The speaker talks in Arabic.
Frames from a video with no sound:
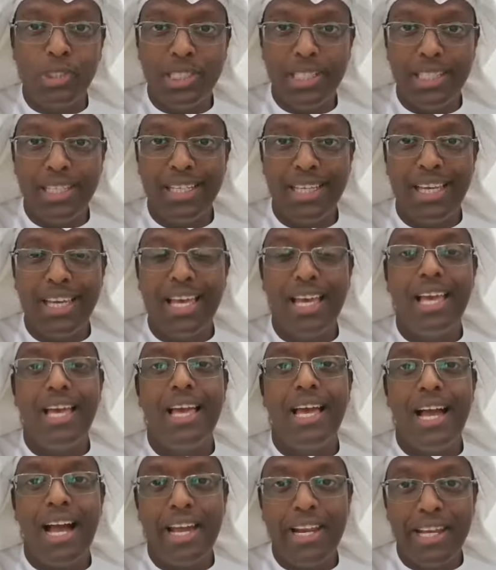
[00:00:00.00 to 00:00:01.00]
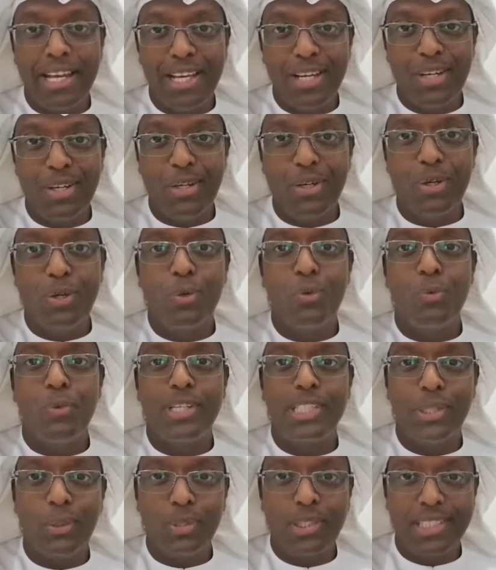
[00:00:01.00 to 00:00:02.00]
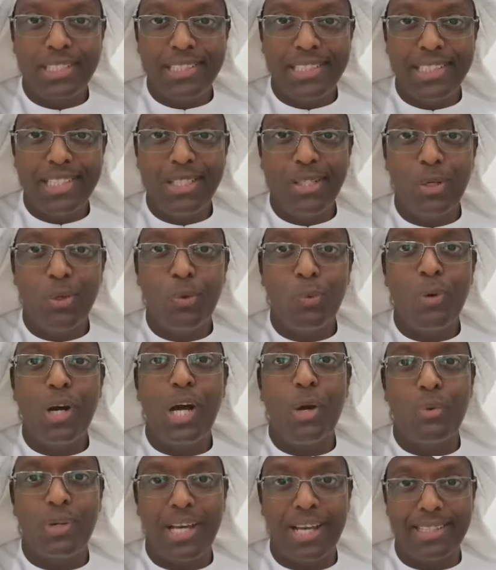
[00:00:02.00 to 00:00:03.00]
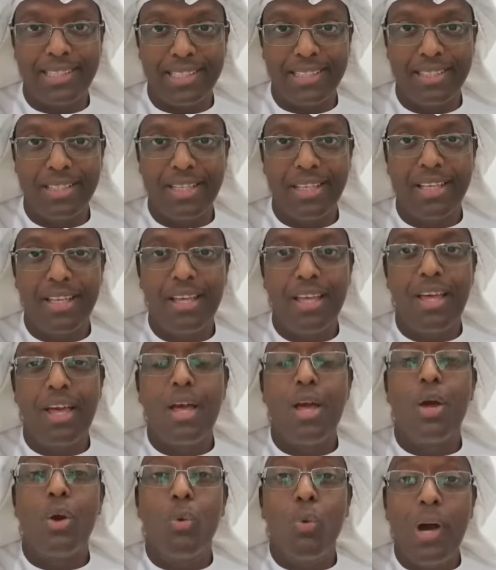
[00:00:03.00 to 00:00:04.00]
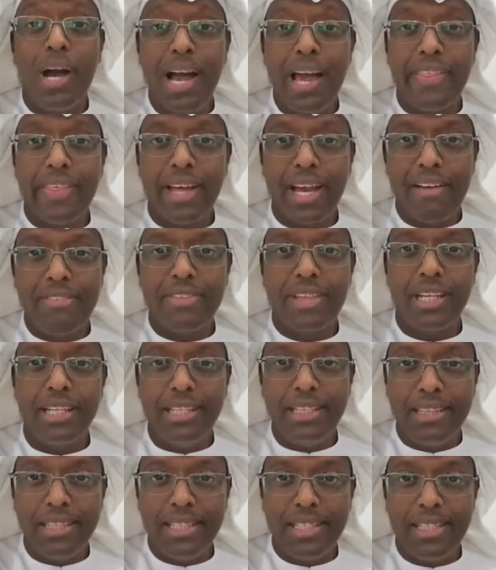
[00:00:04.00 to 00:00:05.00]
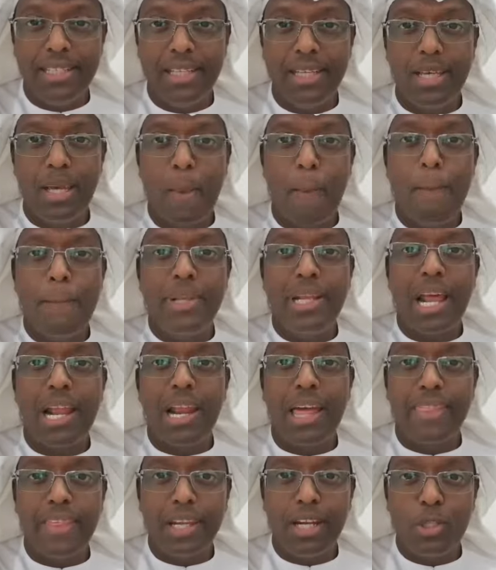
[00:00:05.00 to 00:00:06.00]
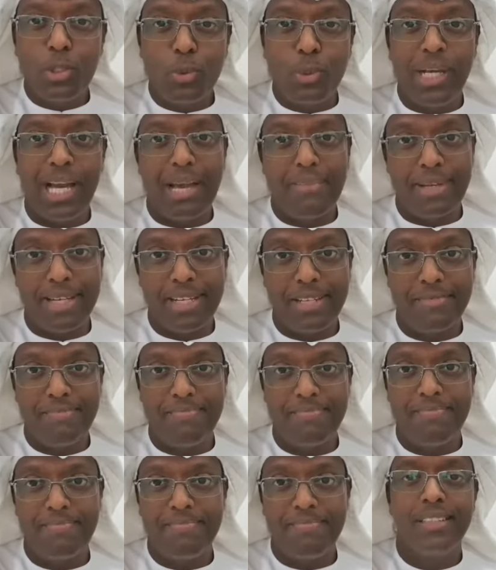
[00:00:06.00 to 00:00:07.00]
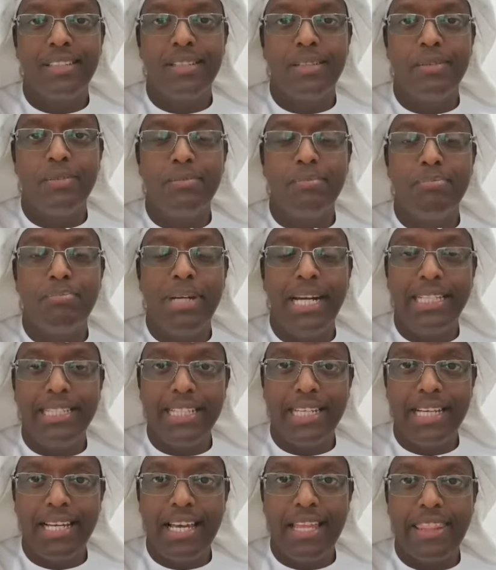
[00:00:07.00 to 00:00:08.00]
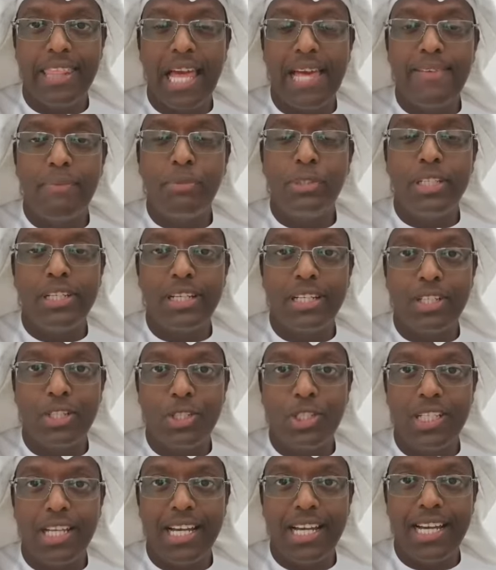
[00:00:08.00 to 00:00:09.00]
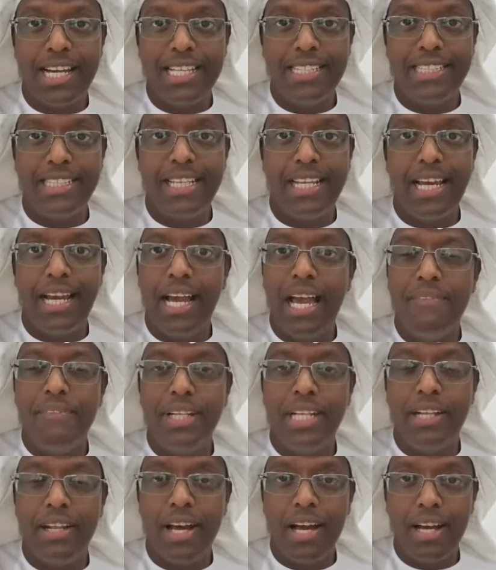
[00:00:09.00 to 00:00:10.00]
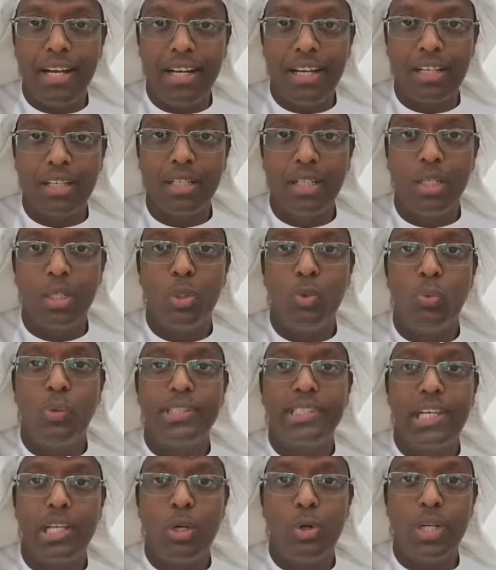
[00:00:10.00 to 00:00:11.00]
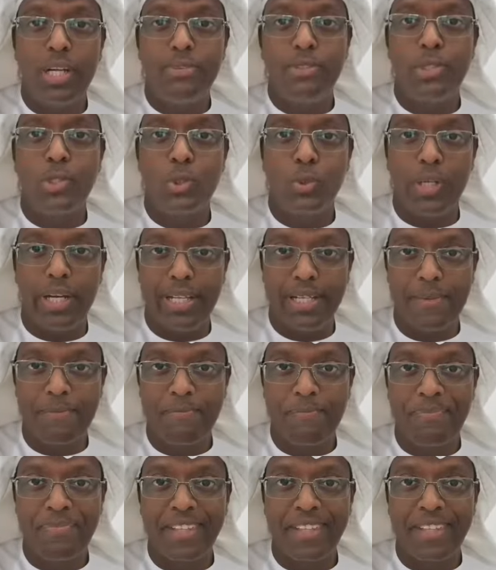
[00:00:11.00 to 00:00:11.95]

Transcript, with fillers: قوتي أنا وزوجتي وأولادي وهذا أفضل عندي من أن أظل دون عمل بعدها ذهب مدير الإنشاءات إلى عامل آخر وسأله نفس السؤال